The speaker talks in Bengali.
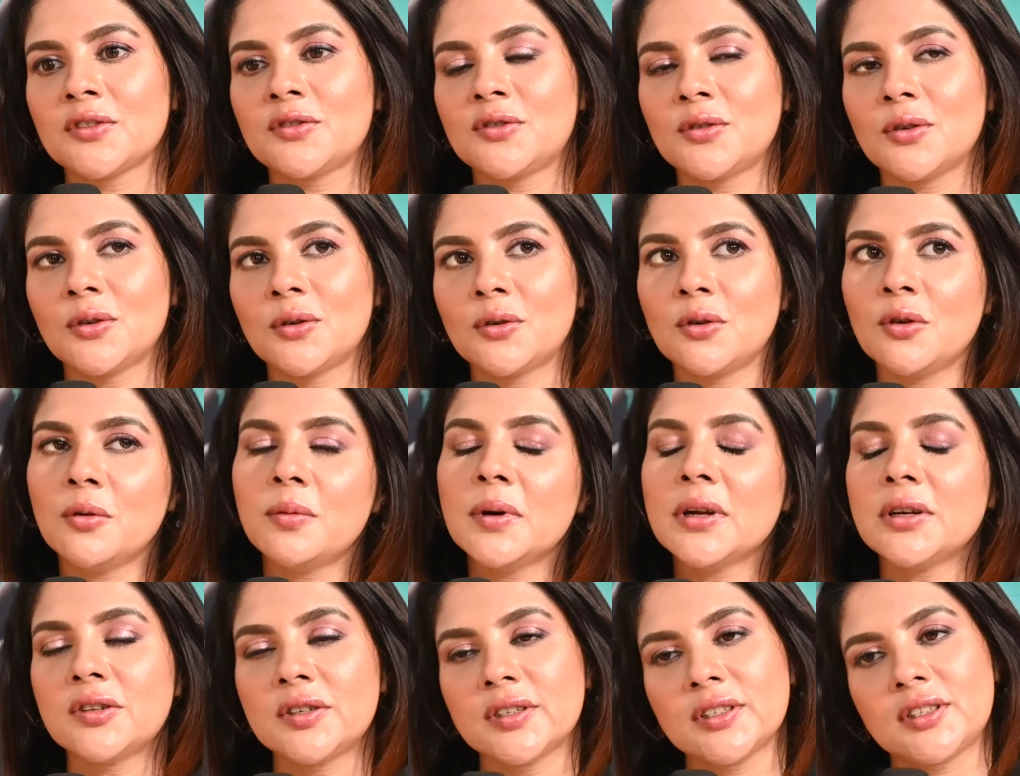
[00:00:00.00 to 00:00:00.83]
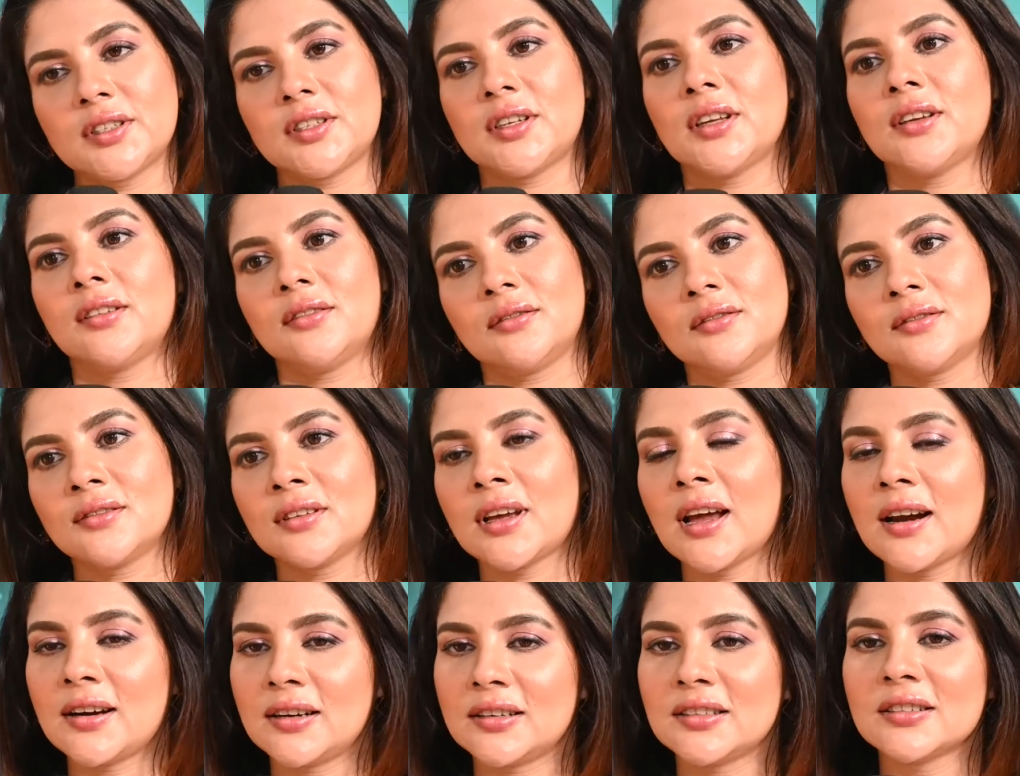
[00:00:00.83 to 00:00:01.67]
সো খুব ইন্টারেস্টিং
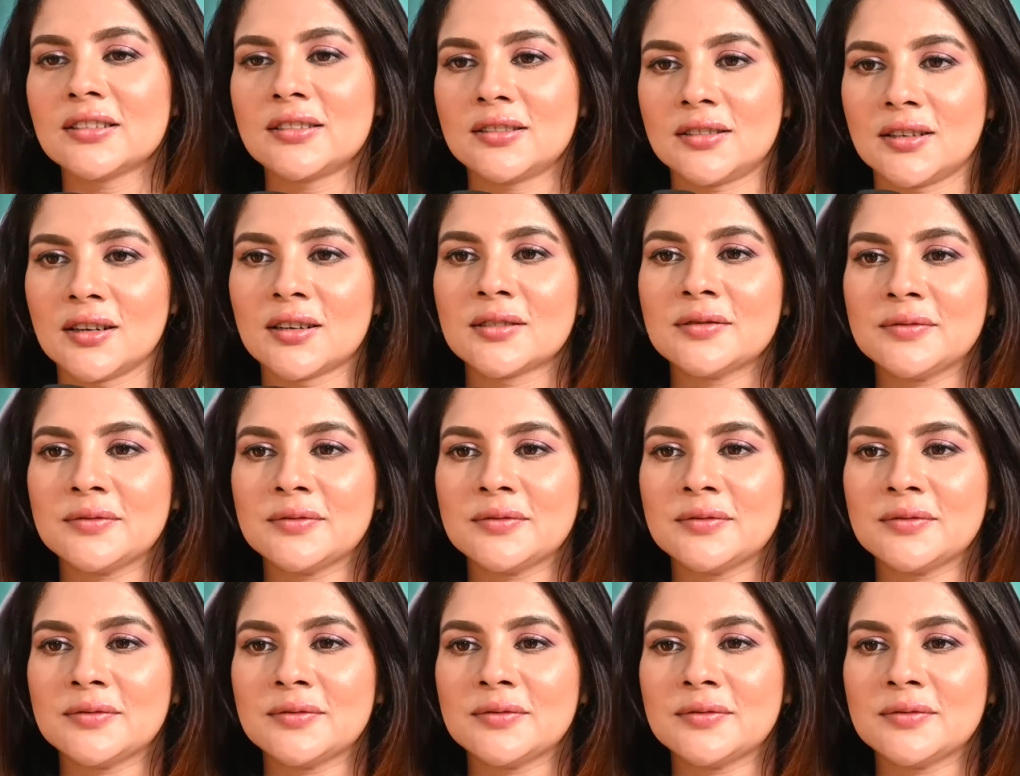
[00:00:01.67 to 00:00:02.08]
ক্যারেক্টারটা